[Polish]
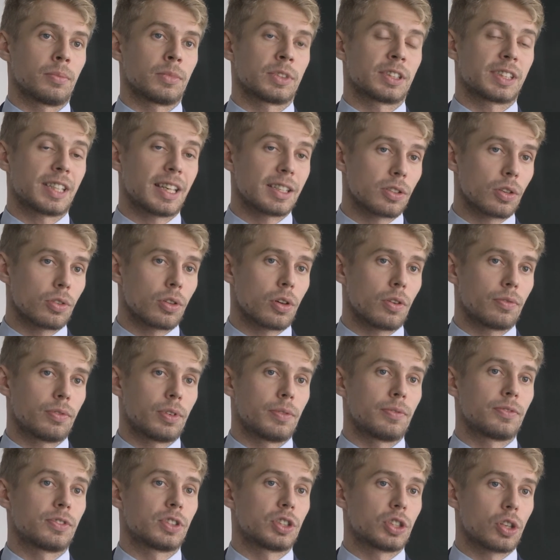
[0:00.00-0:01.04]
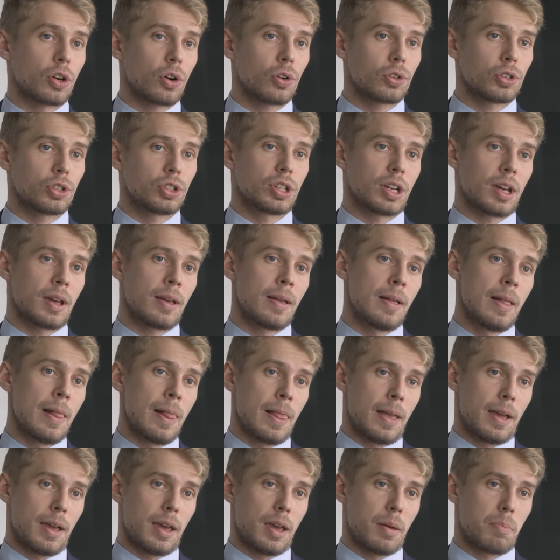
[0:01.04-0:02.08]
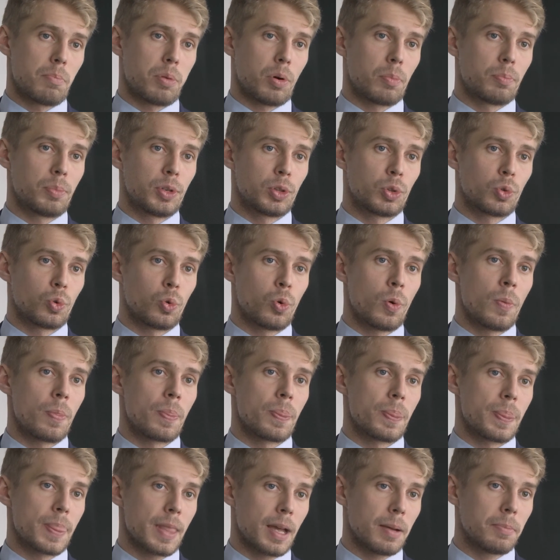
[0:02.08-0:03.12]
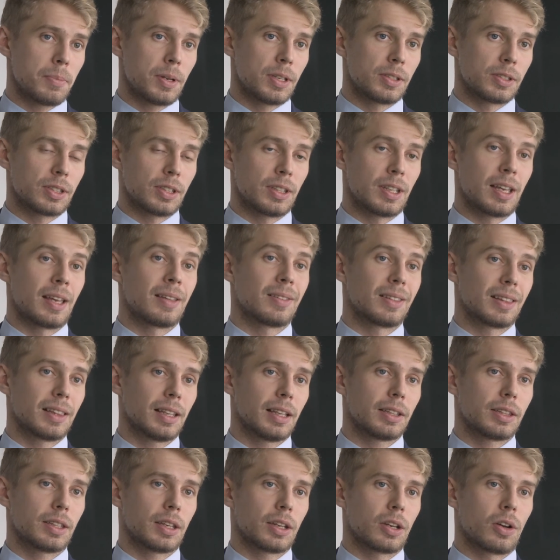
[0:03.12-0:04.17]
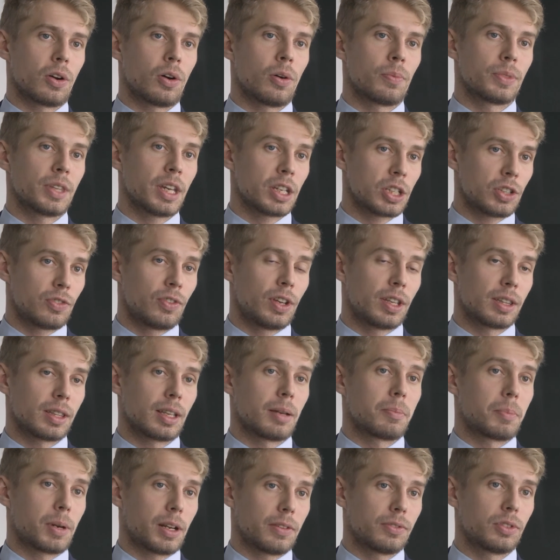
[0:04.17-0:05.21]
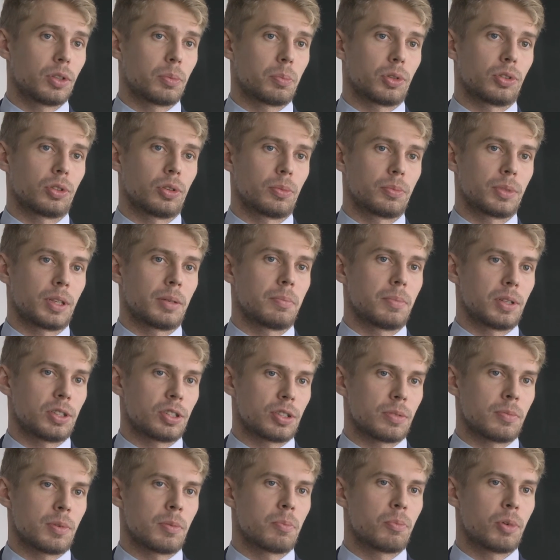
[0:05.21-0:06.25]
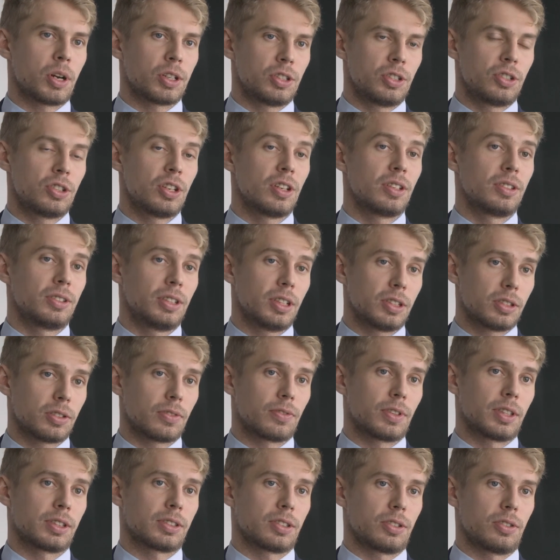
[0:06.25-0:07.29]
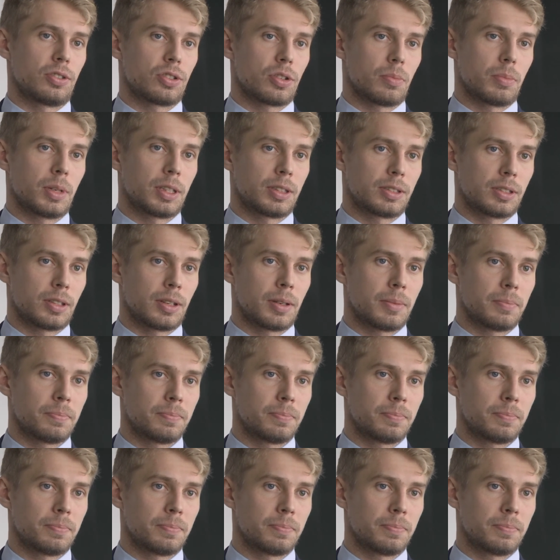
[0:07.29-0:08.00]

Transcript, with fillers: sezonowym wzroście e, popytu na benzynę, dlatego na święta prawdopodobnie będziemy płacić nieco więcej niż obecnie.